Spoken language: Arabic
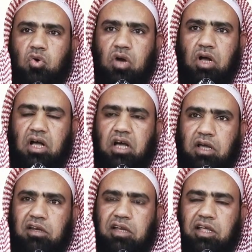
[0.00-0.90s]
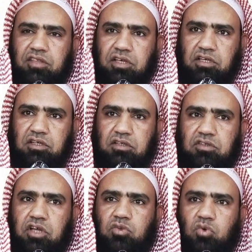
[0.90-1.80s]
هو الذي
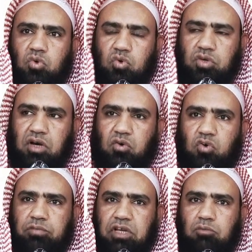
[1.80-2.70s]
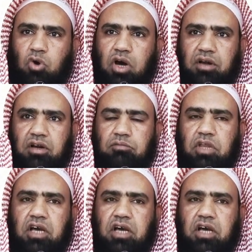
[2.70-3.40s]
تدعونه بالمحرم